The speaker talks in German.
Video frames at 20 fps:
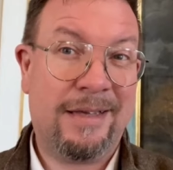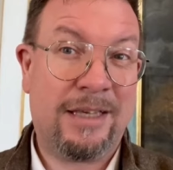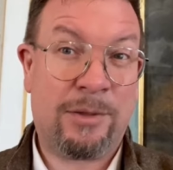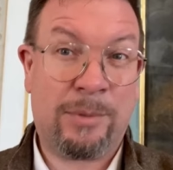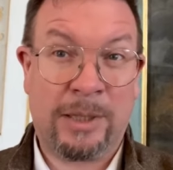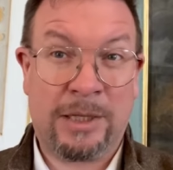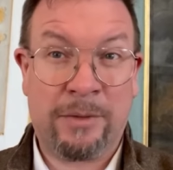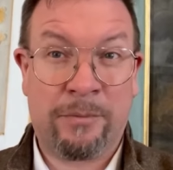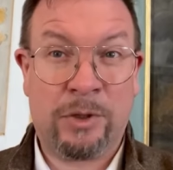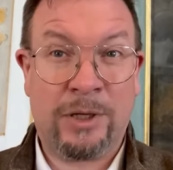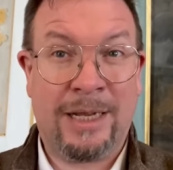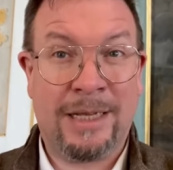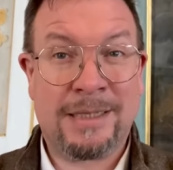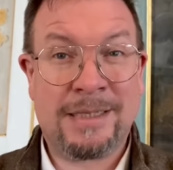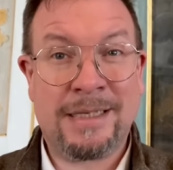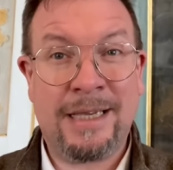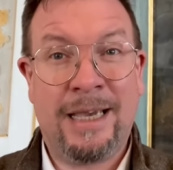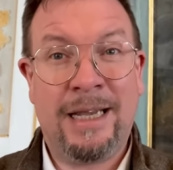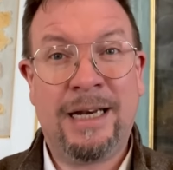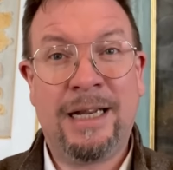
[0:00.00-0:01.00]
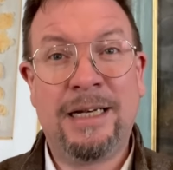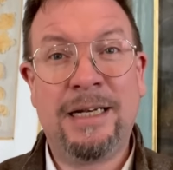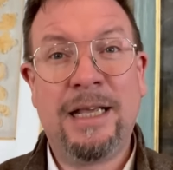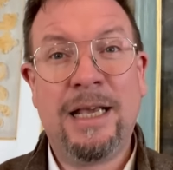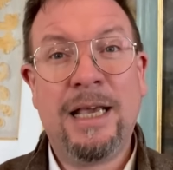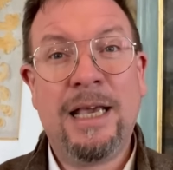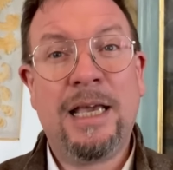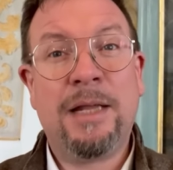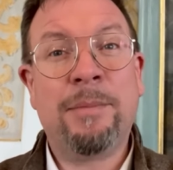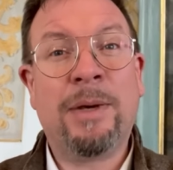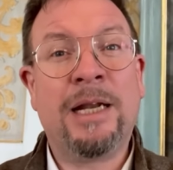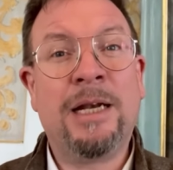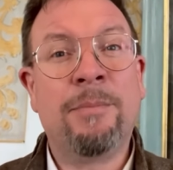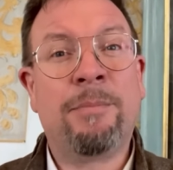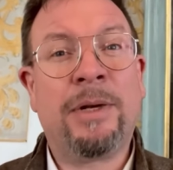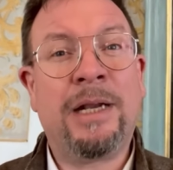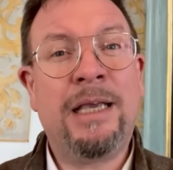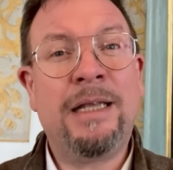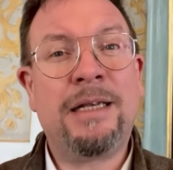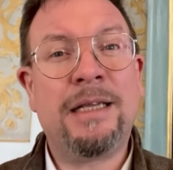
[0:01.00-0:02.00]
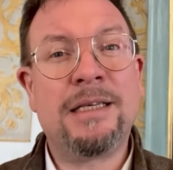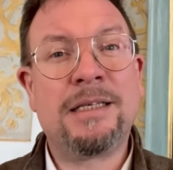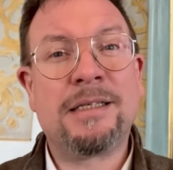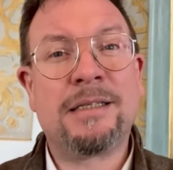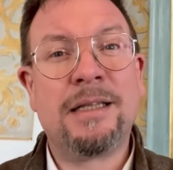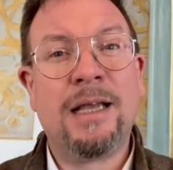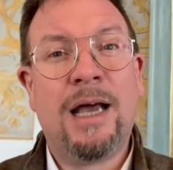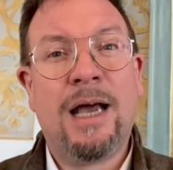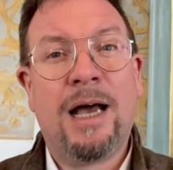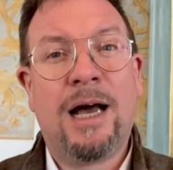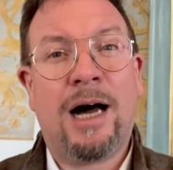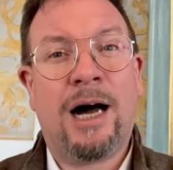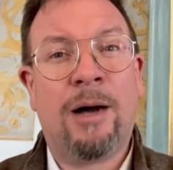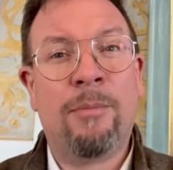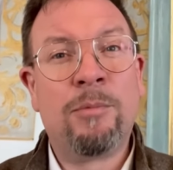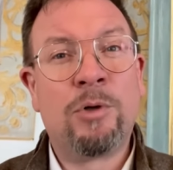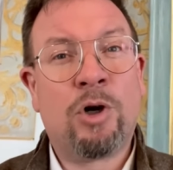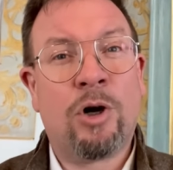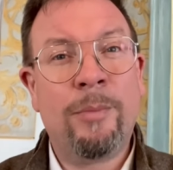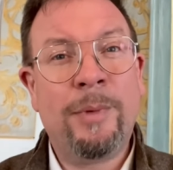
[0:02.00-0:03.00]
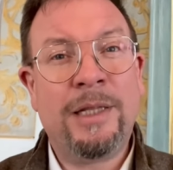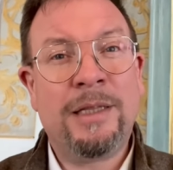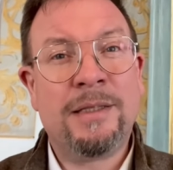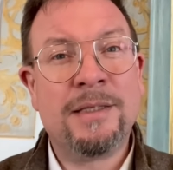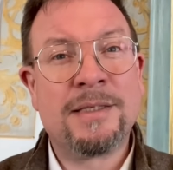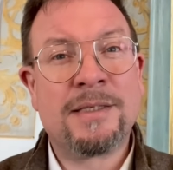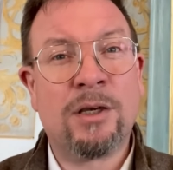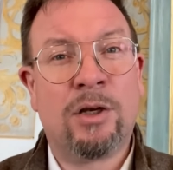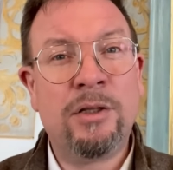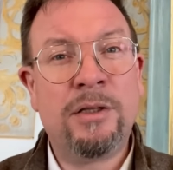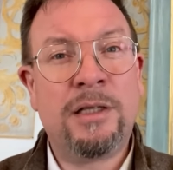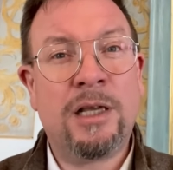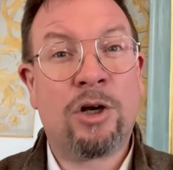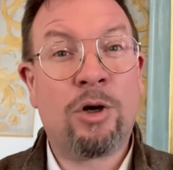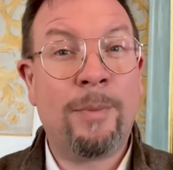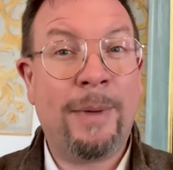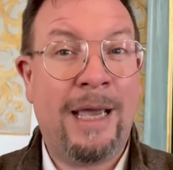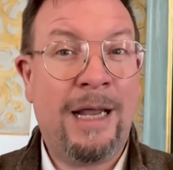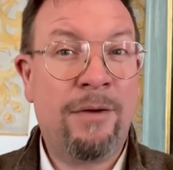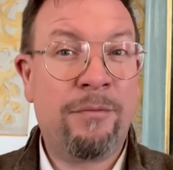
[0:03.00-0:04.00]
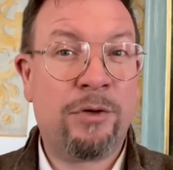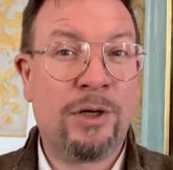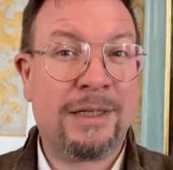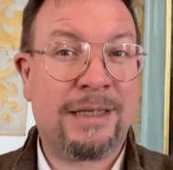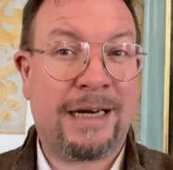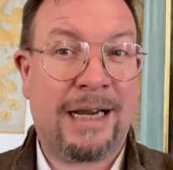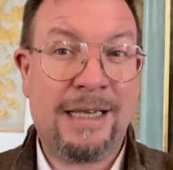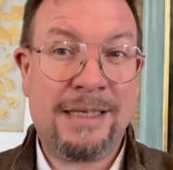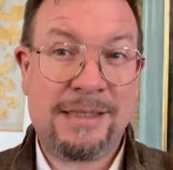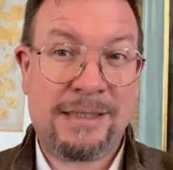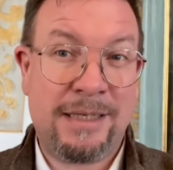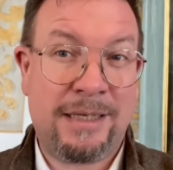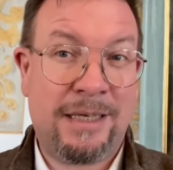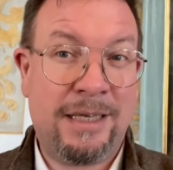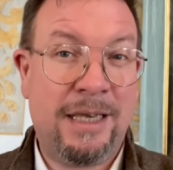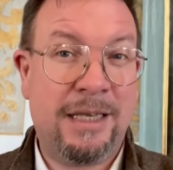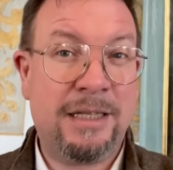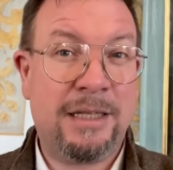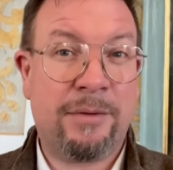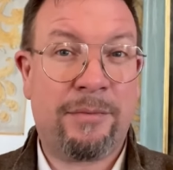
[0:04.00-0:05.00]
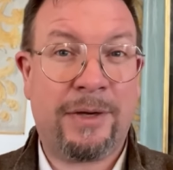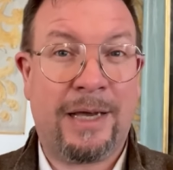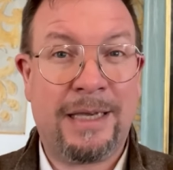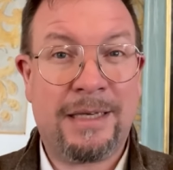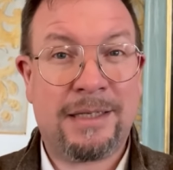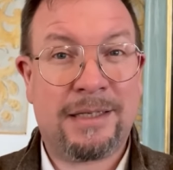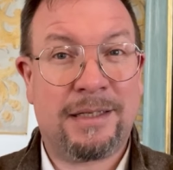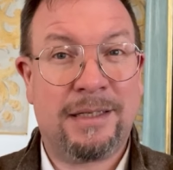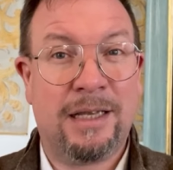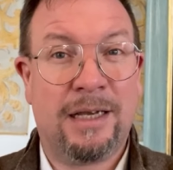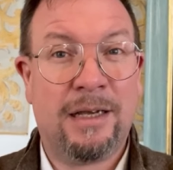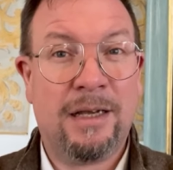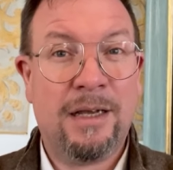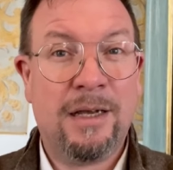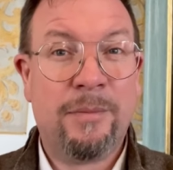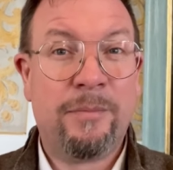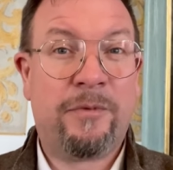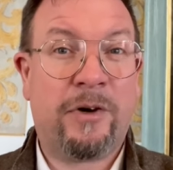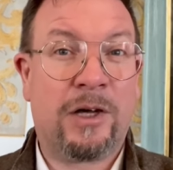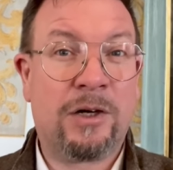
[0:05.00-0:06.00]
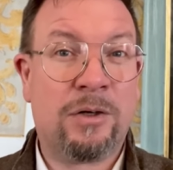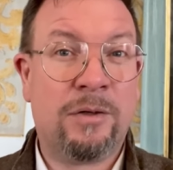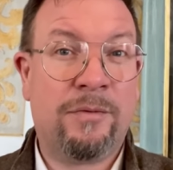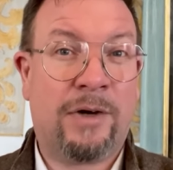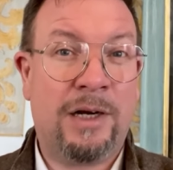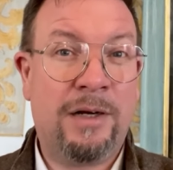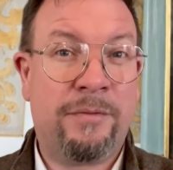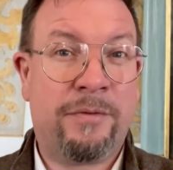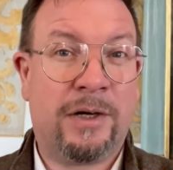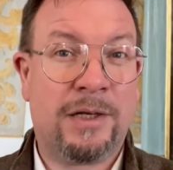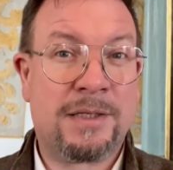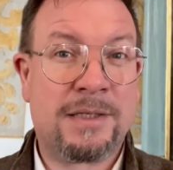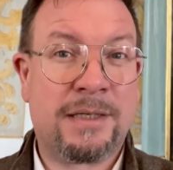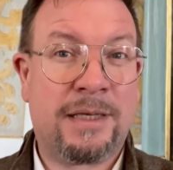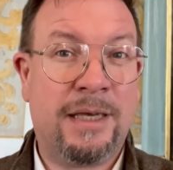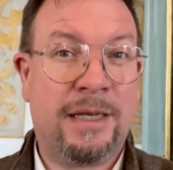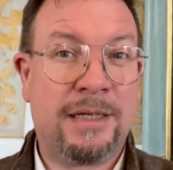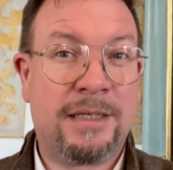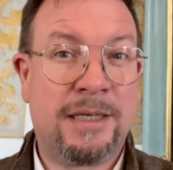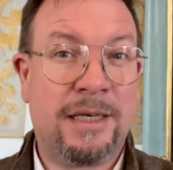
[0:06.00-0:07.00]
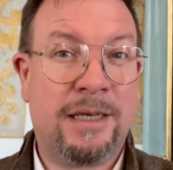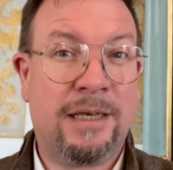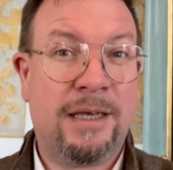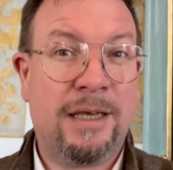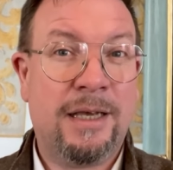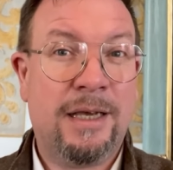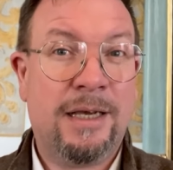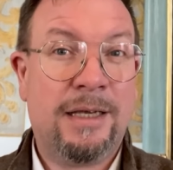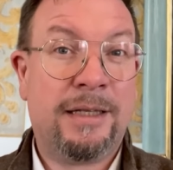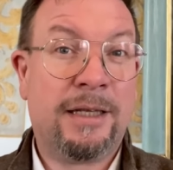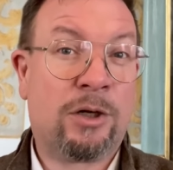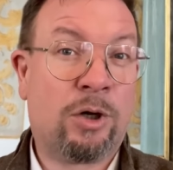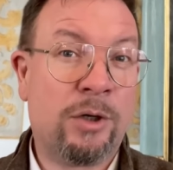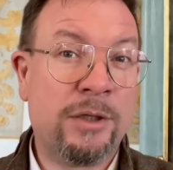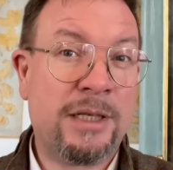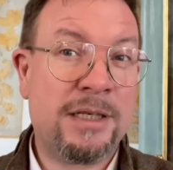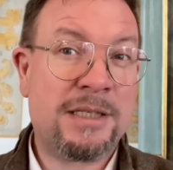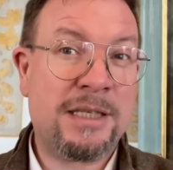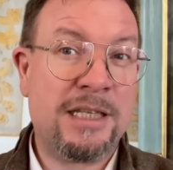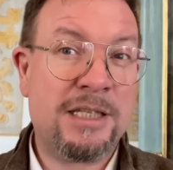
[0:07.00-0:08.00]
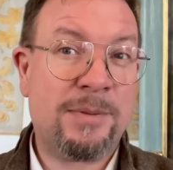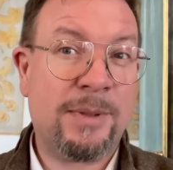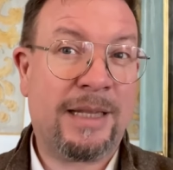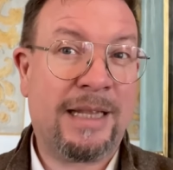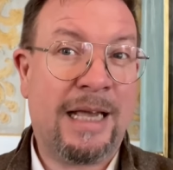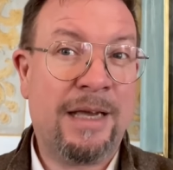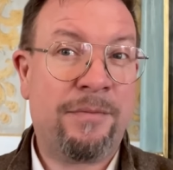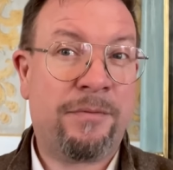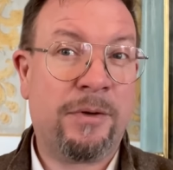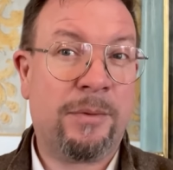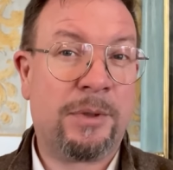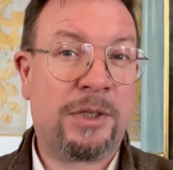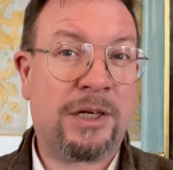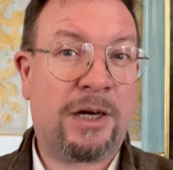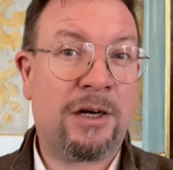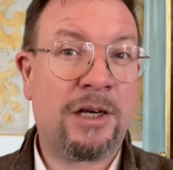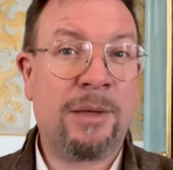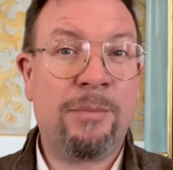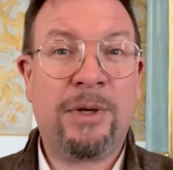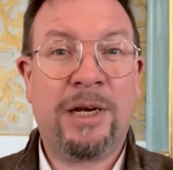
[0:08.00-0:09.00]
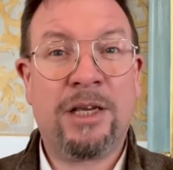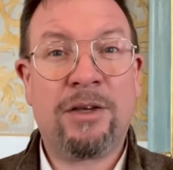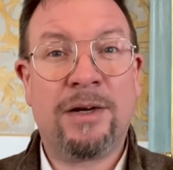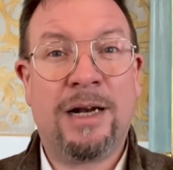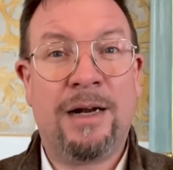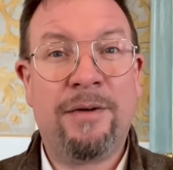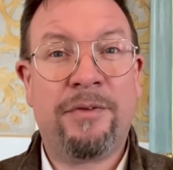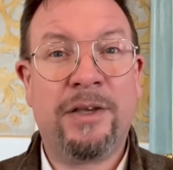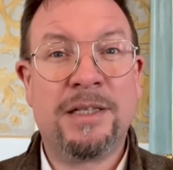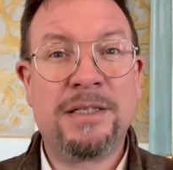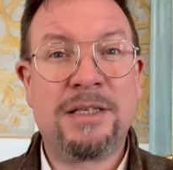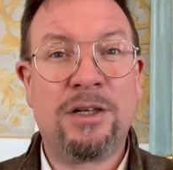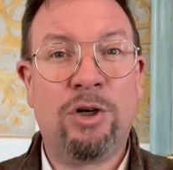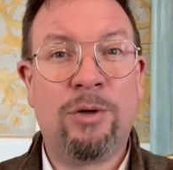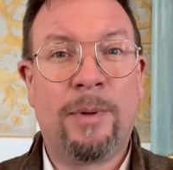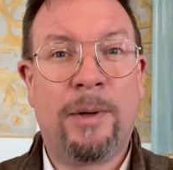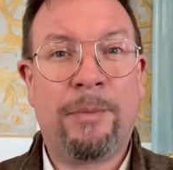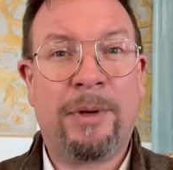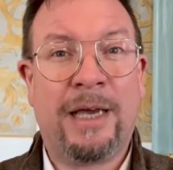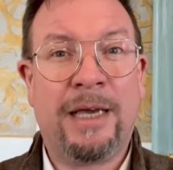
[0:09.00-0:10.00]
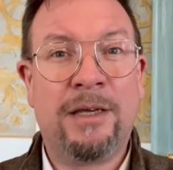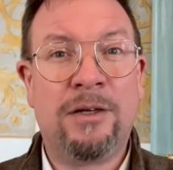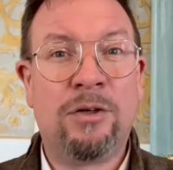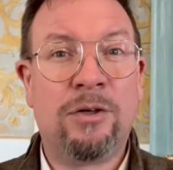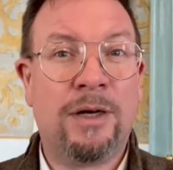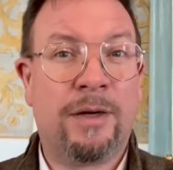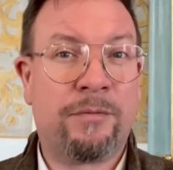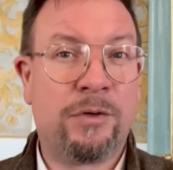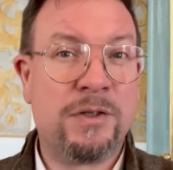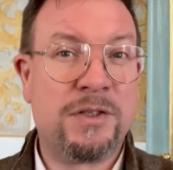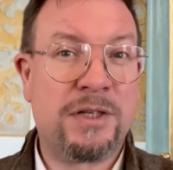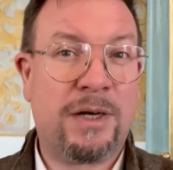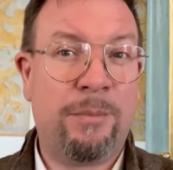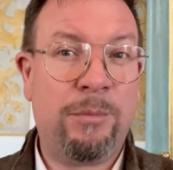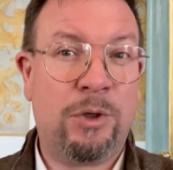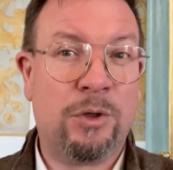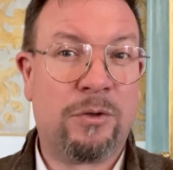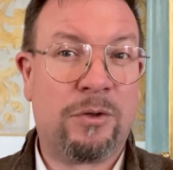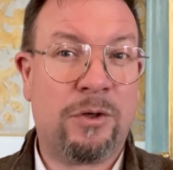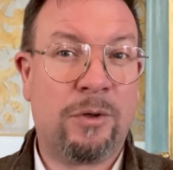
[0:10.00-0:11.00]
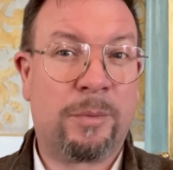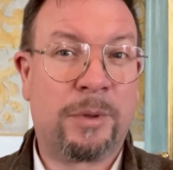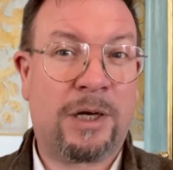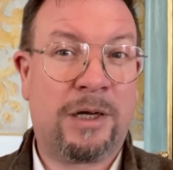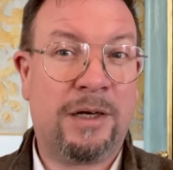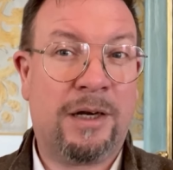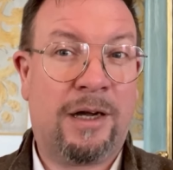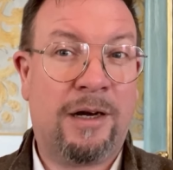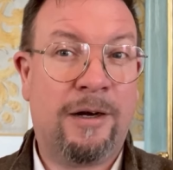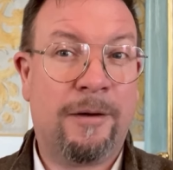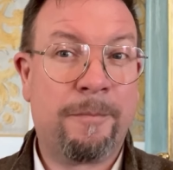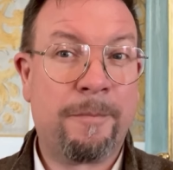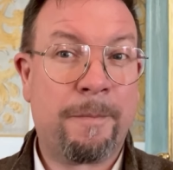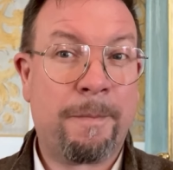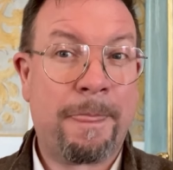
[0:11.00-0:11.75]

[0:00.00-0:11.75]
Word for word: Ich werde davon erzählen in meiner Predigt am kommenden Sonntag um 11.30 Uhr hier in der Feichtner Pfarr- und Wallfahrtskirche. Der Gottesdienst wird live übertragen im Regionalfernsehen Oberbayern und auf unserem YouTube-Kanal.